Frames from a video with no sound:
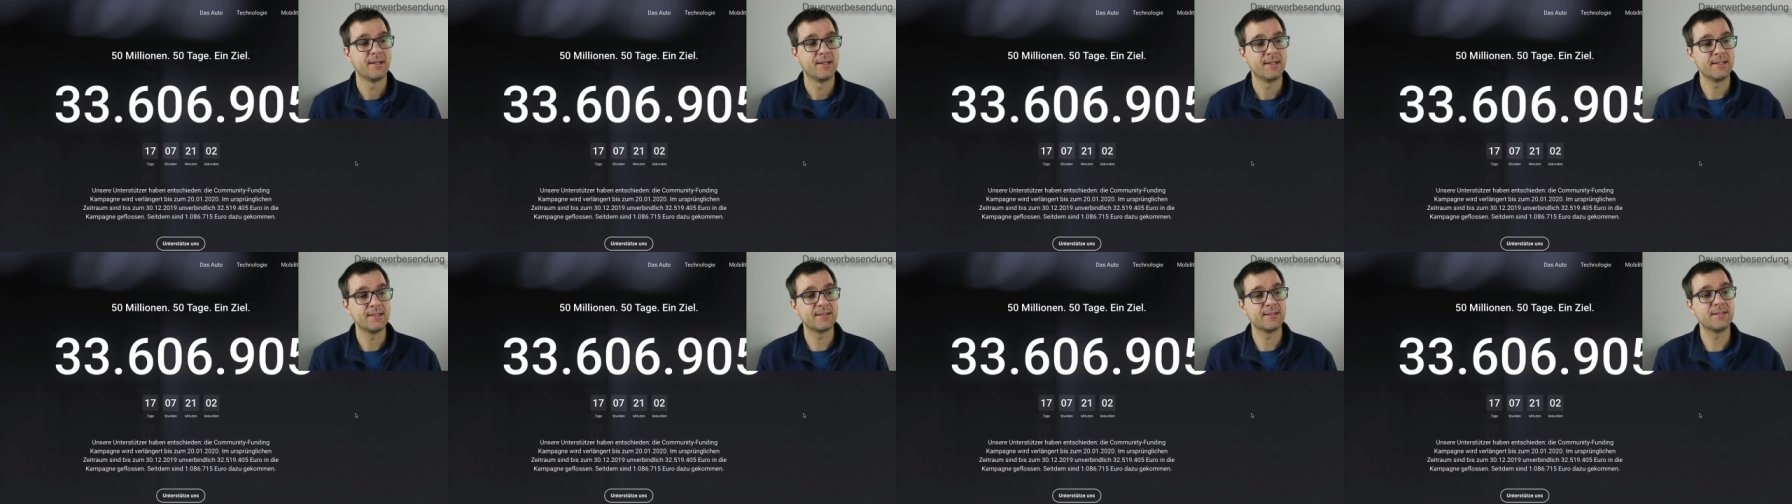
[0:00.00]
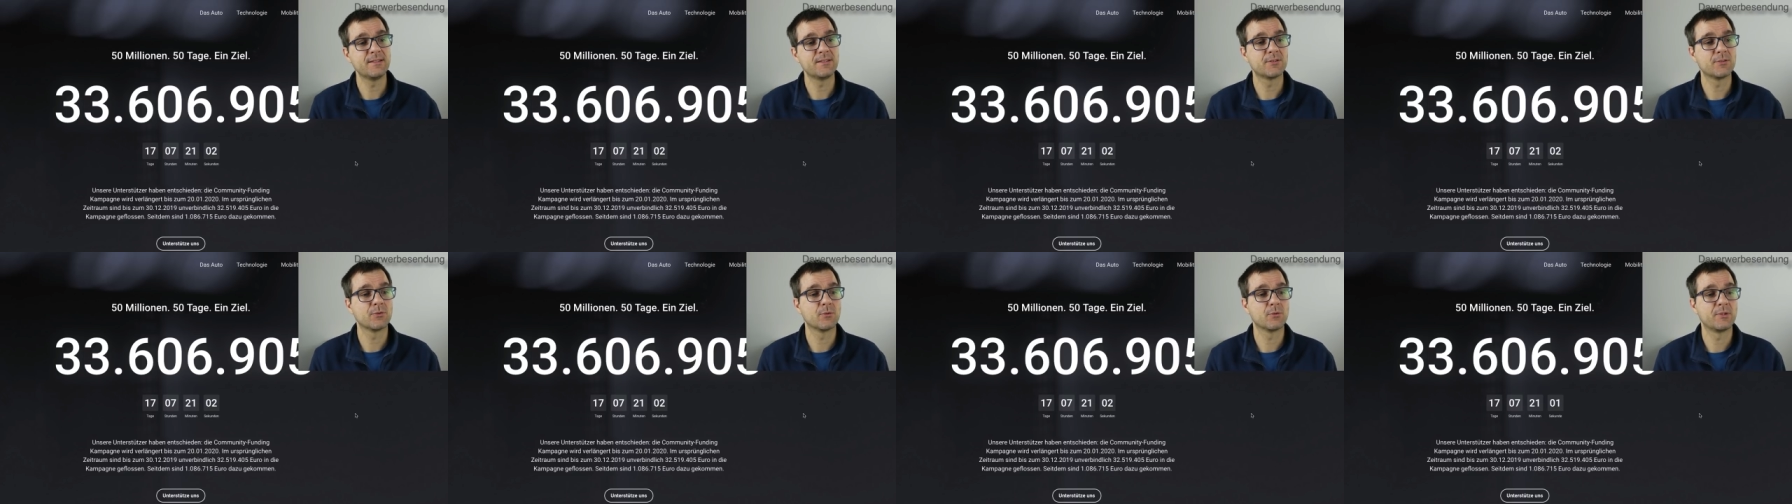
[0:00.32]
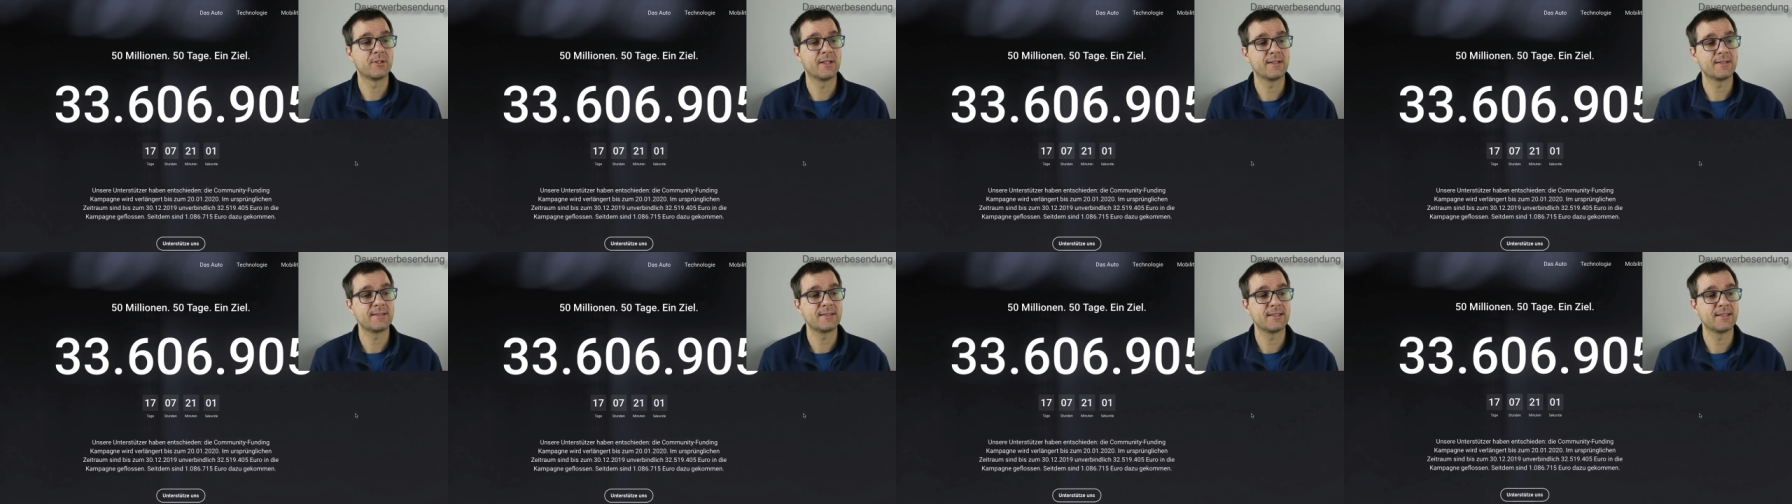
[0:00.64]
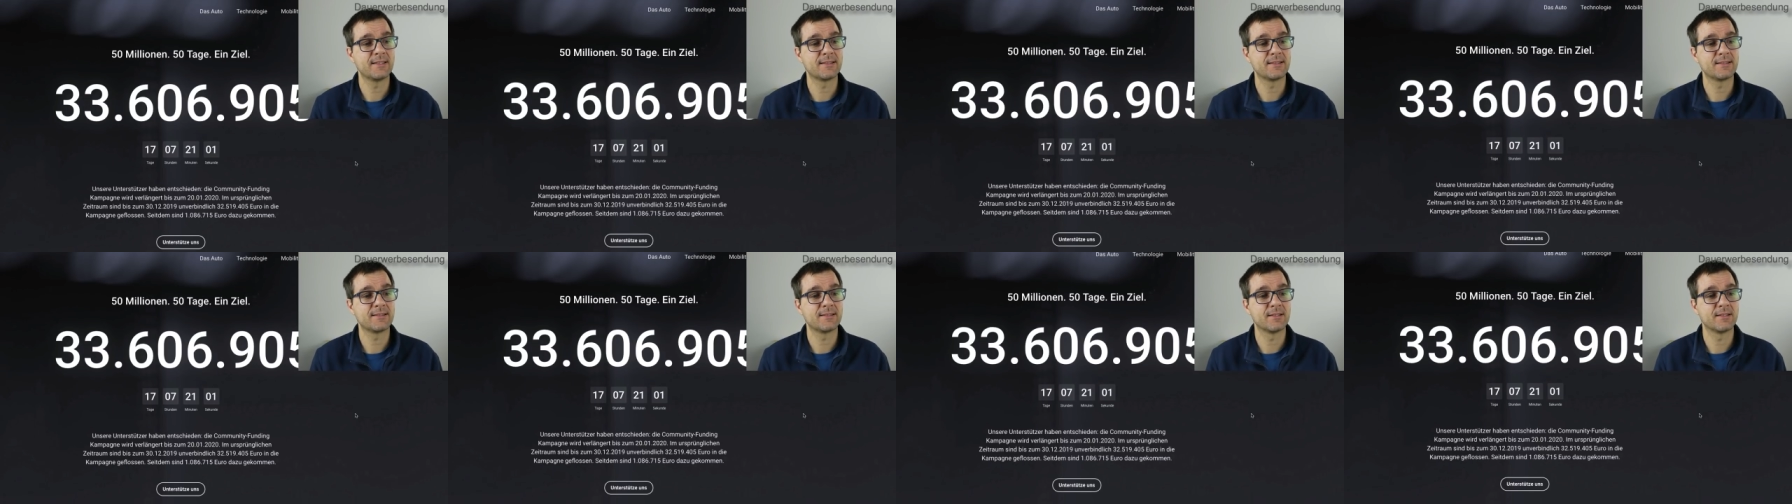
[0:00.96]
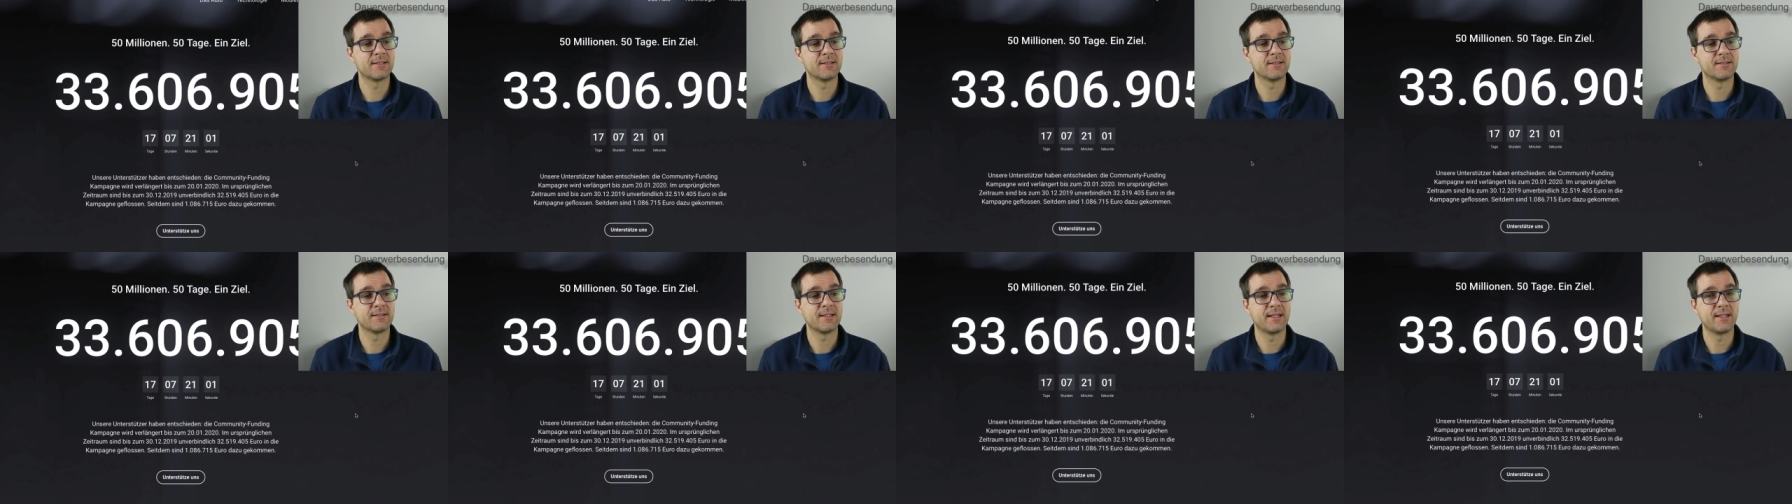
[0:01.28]
es ist so, dass jetzt
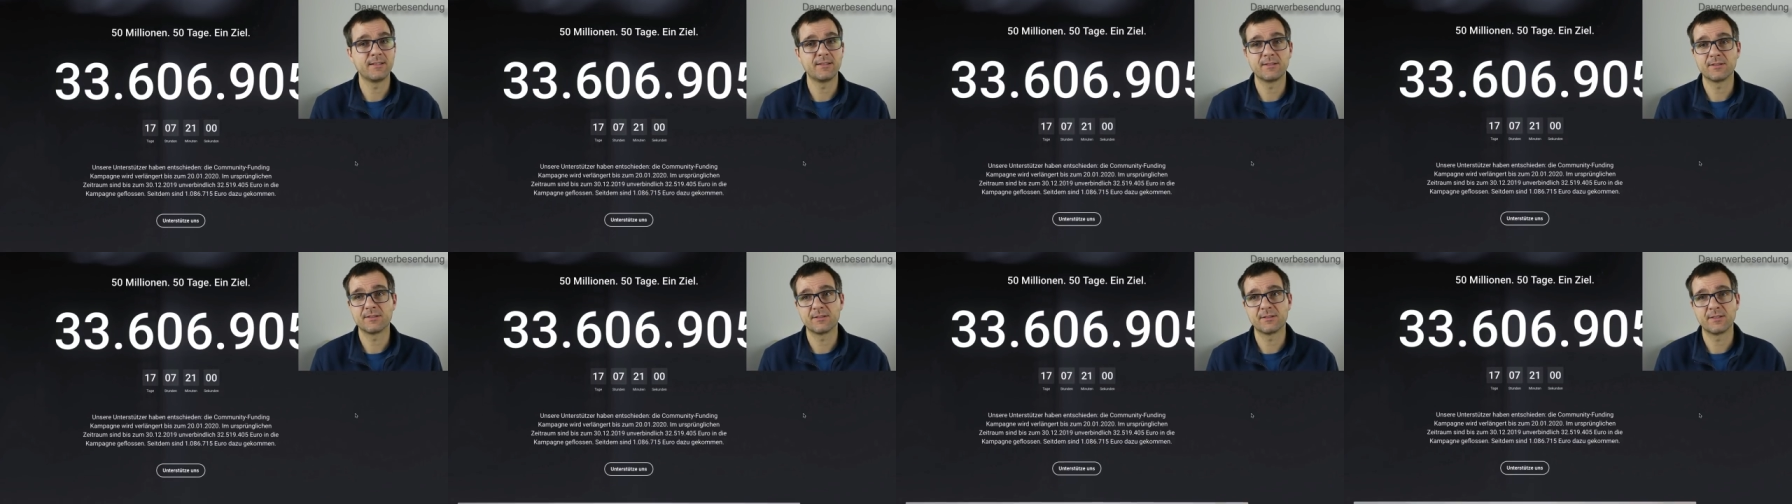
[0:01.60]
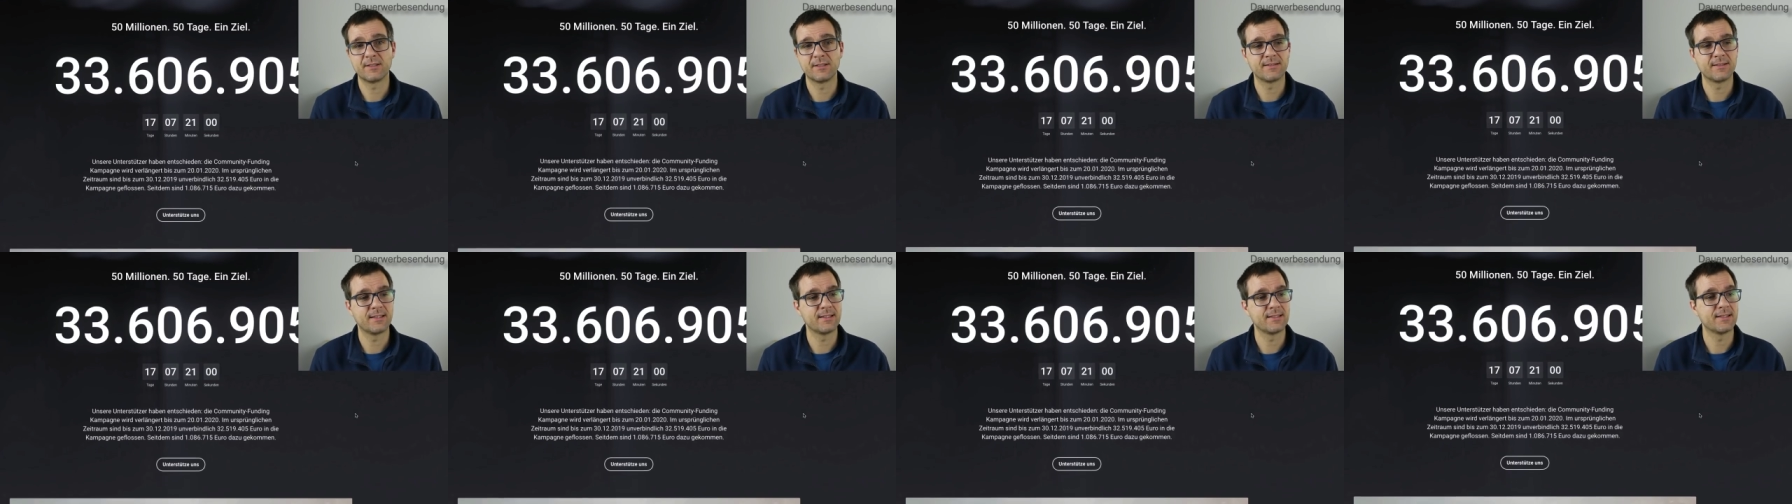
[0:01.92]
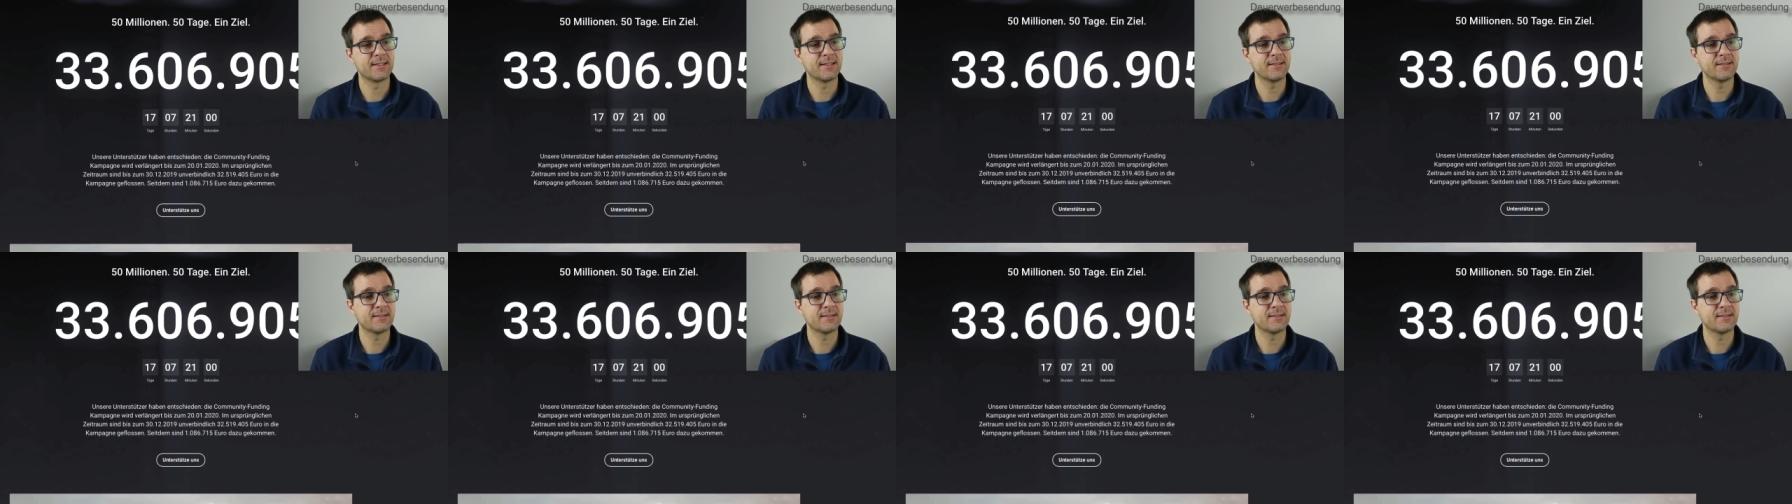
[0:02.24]
äh, seit, das ist ja seit